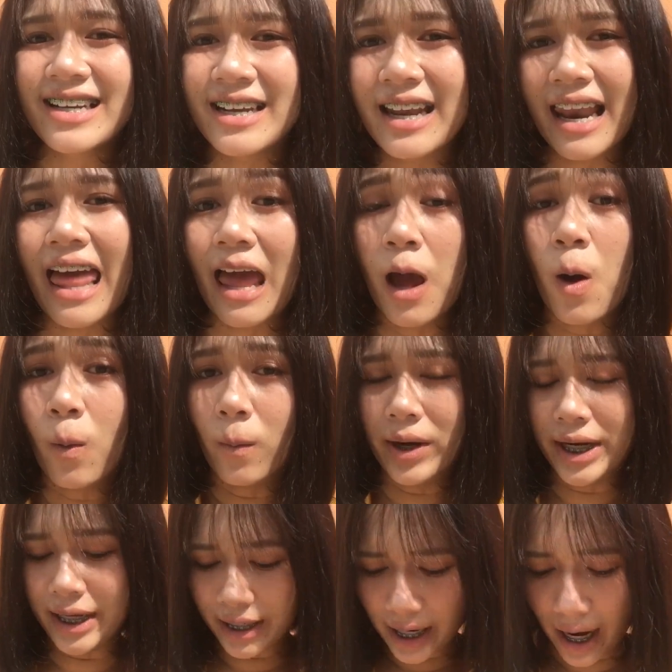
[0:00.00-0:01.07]
นั่นแหละวั
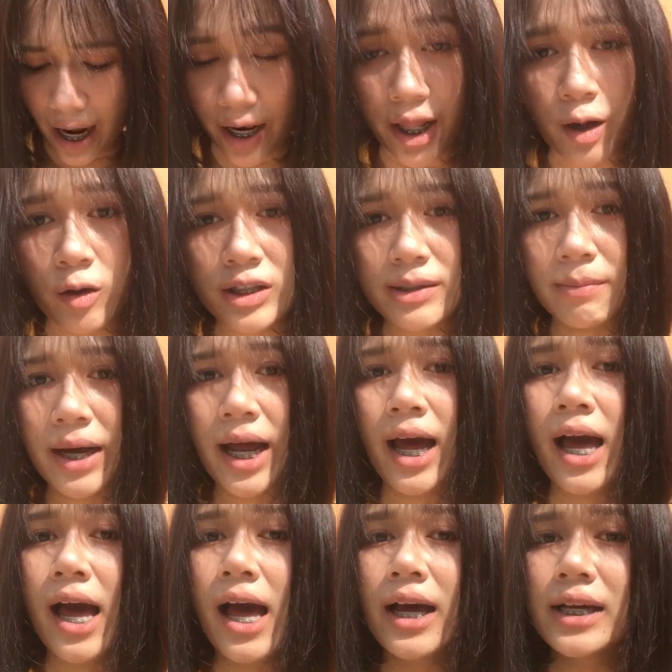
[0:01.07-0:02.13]
นนี้นะคะเนยก็จะมา
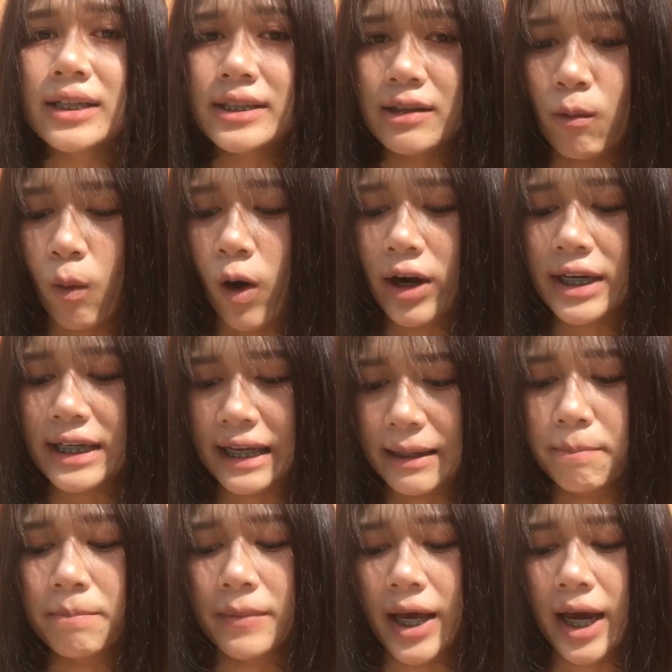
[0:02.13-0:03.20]
สวอต
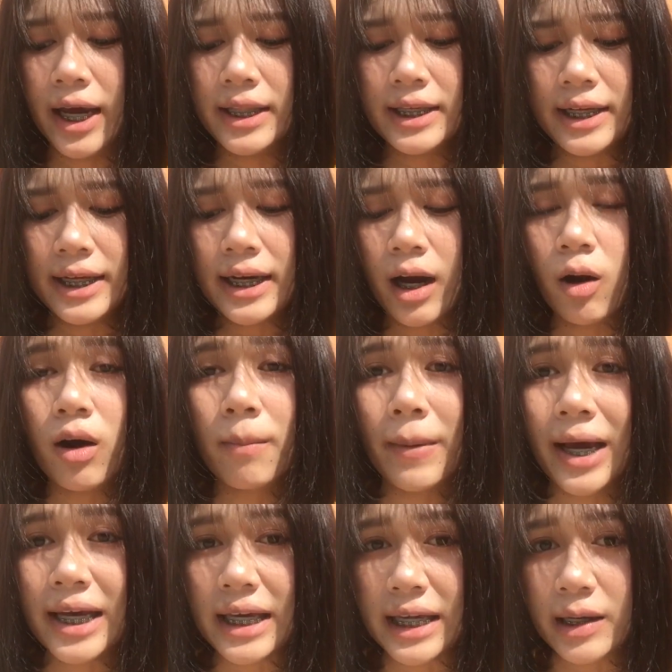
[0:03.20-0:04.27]
ลิปนะคะที่เขา
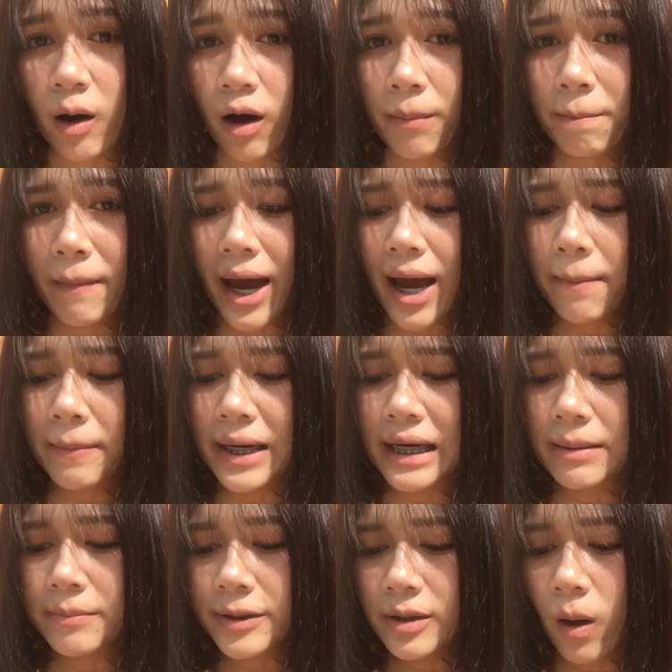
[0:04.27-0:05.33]
กำลังฮิตฮอตมากเป็น
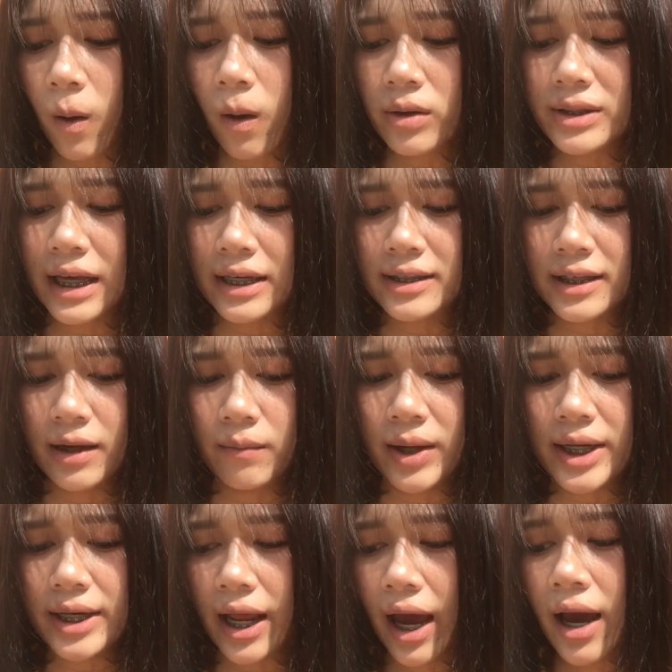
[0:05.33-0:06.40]
ลิปซองจากเซ
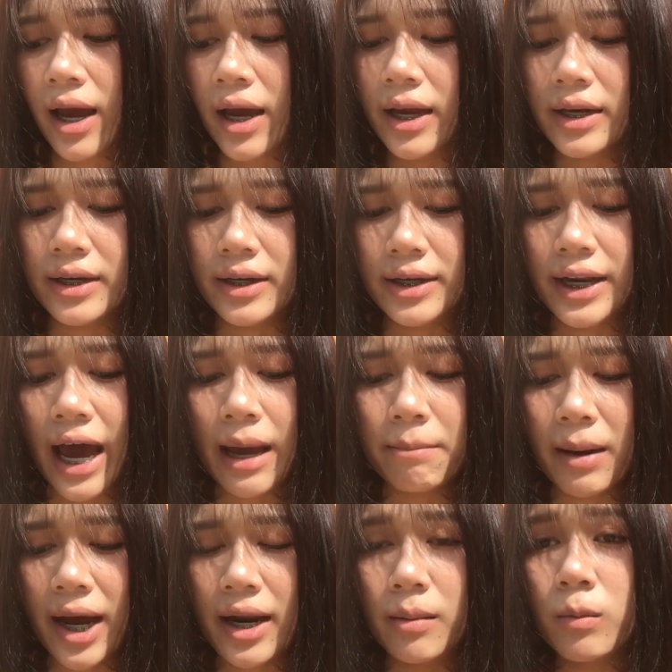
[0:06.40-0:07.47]
เว่นนะเนยได้
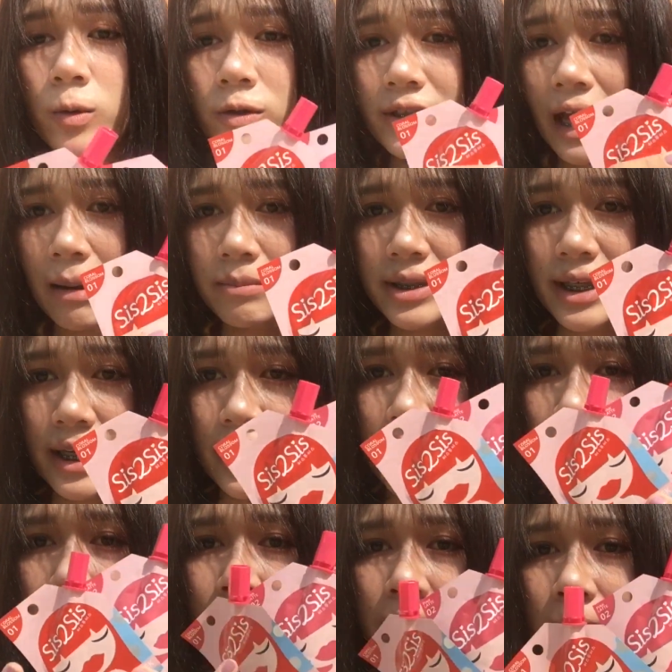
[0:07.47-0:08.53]
มาทั้งหมดสามสี
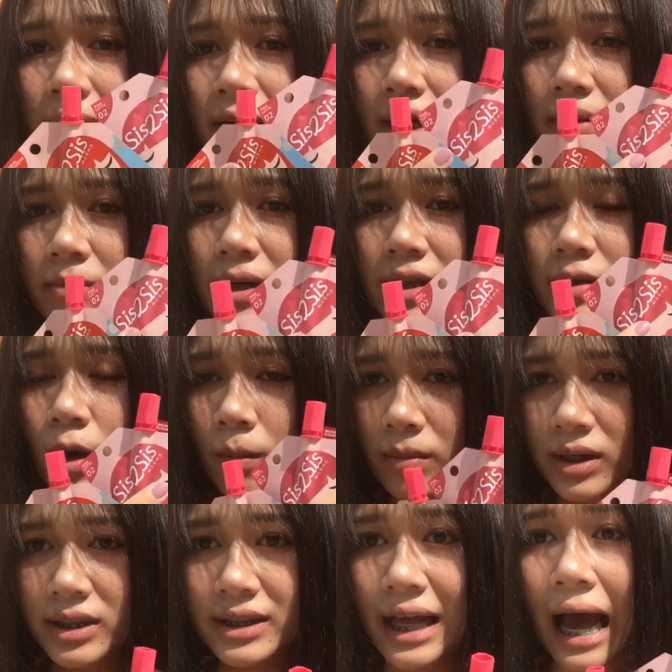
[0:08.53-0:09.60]
นะคะมีเบอร์หนึ่งเบอร์สอง
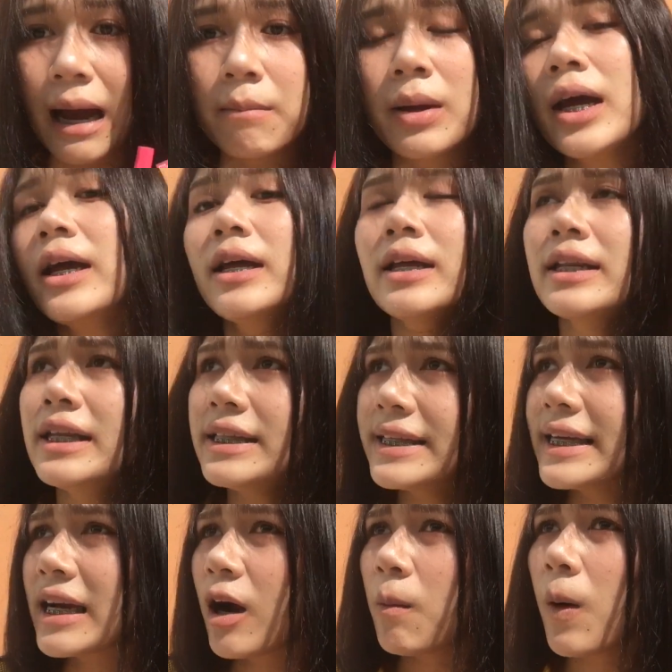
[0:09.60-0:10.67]
เบอร์สามที่
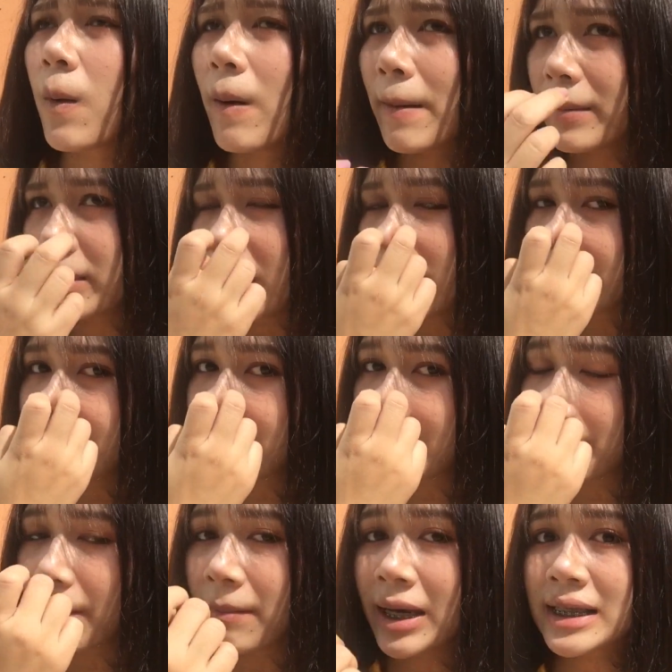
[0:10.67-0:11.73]
จริงเขาบอกว่ามันน่าจะ
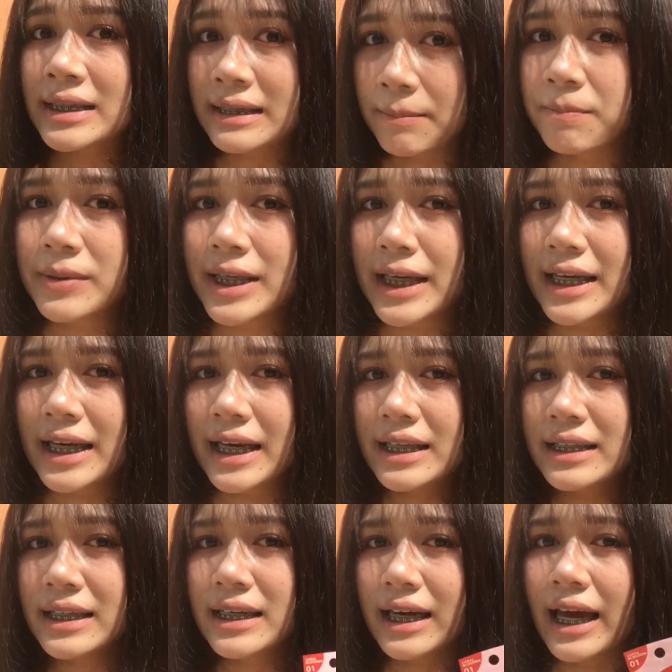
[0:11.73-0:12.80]
มีประมาณสิบสีนะ
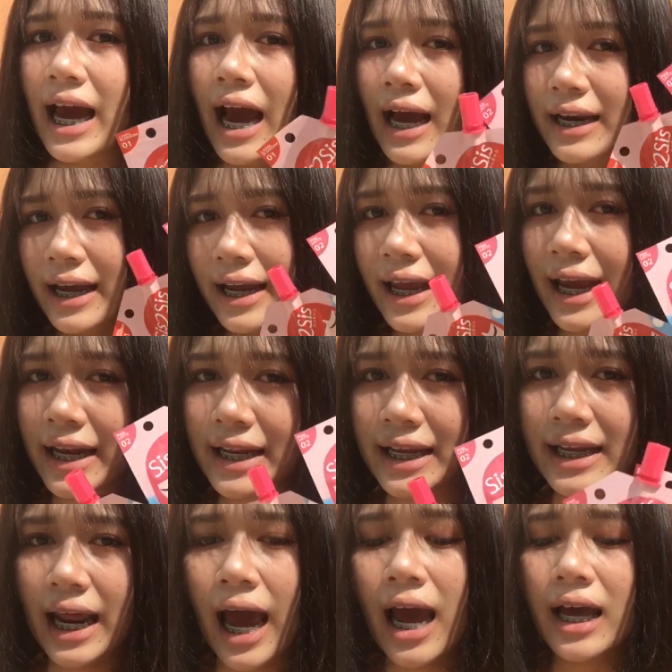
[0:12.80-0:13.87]
ซึ่งเนยหาได้แค่
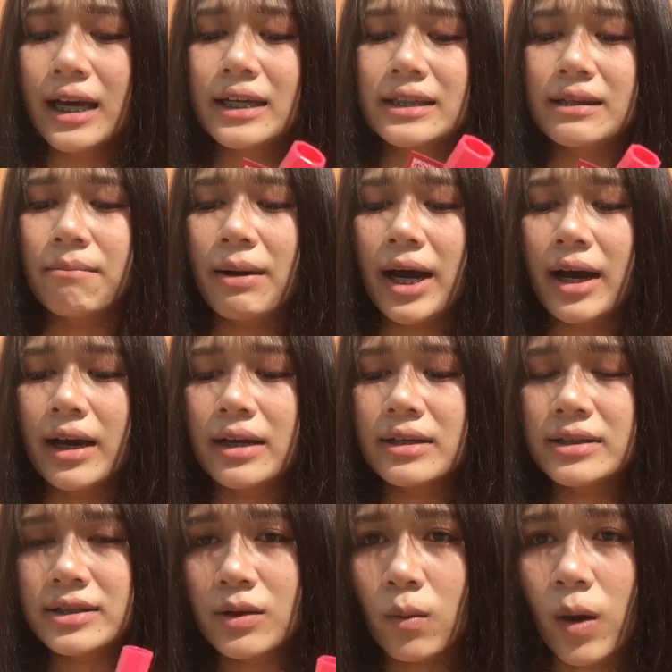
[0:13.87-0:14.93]
นี้นะจะมา
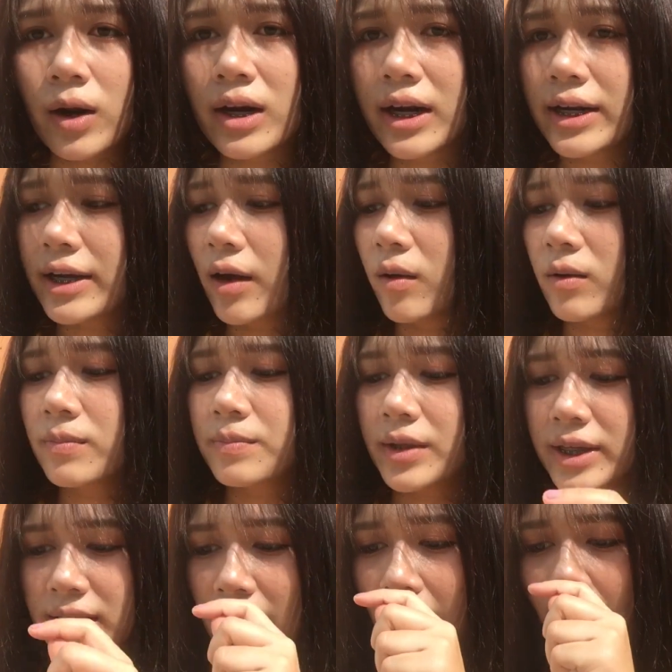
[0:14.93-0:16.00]
สวอตเลยเดี๋ยวเน
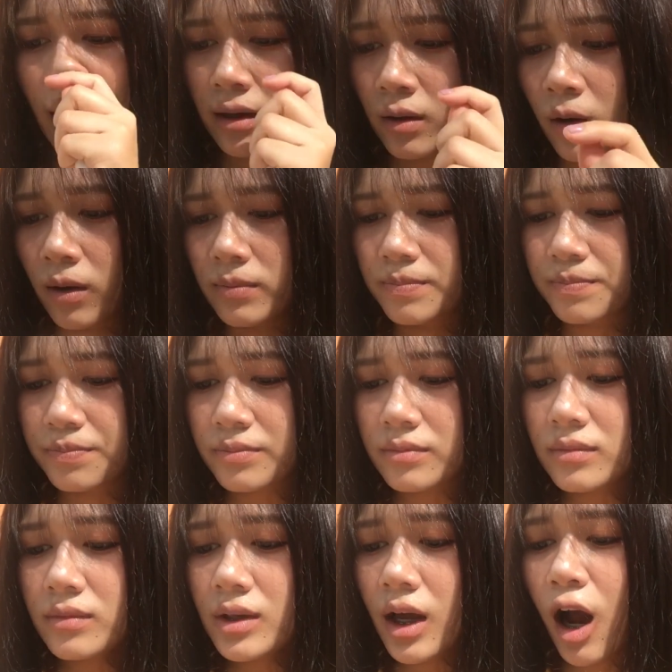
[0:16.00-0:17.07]
ยจะอ่านก่อน
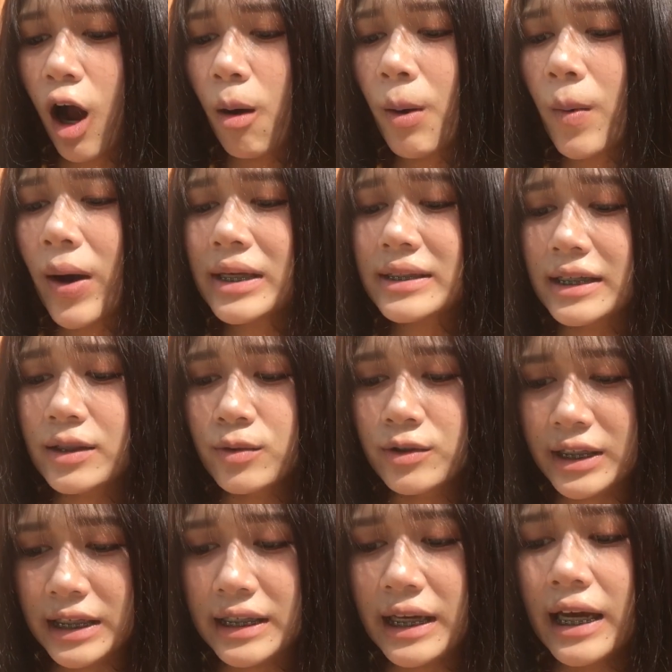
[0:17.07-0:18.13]
เขาบอกว่า Sit to
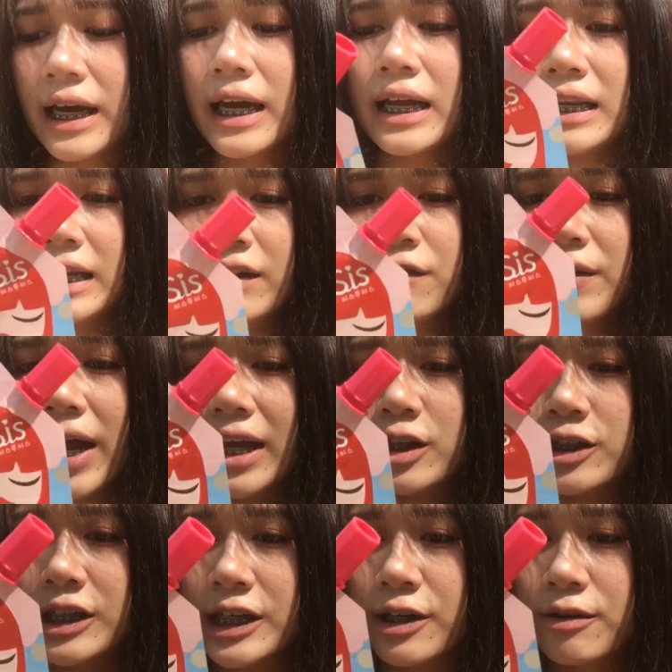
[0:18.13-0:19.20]
Sit Lip and
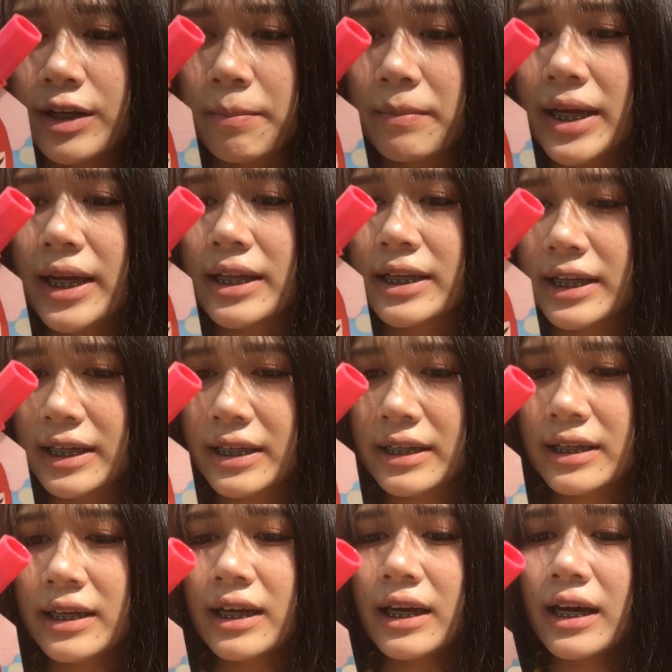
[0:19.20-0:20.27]
Cheek Creamy Tint
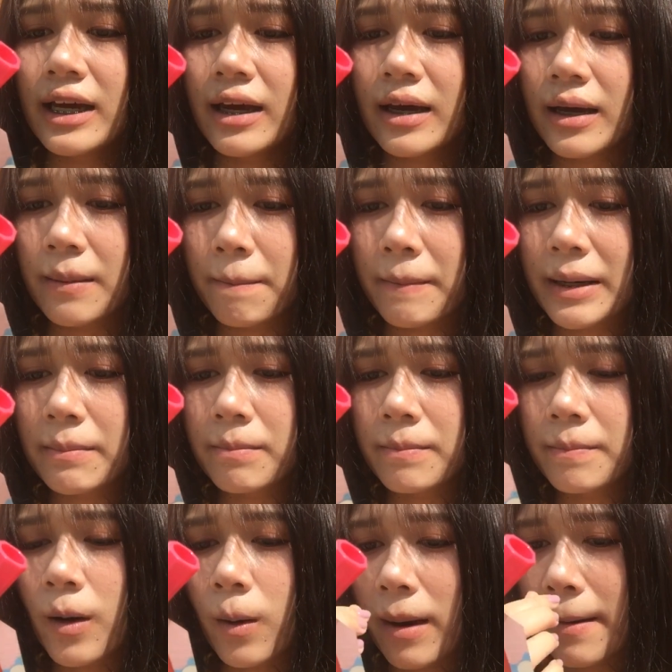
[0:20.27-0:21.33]
มัน
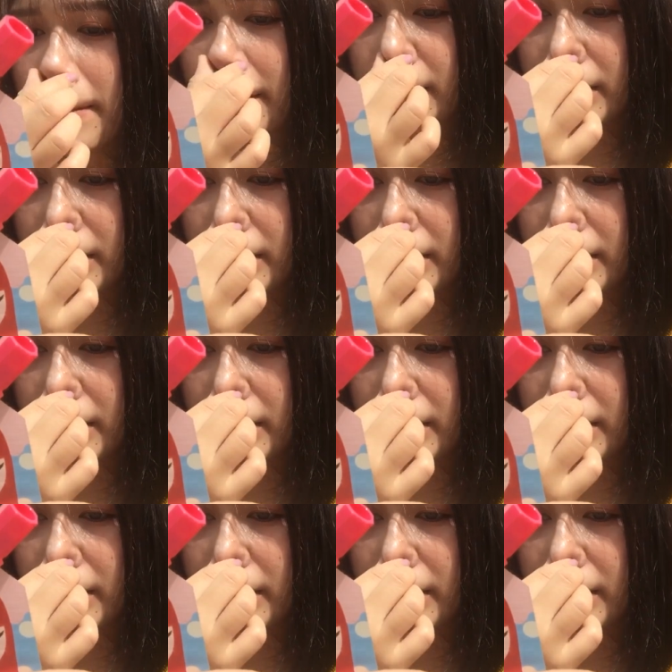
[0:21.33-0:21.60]
บอกว่าเป็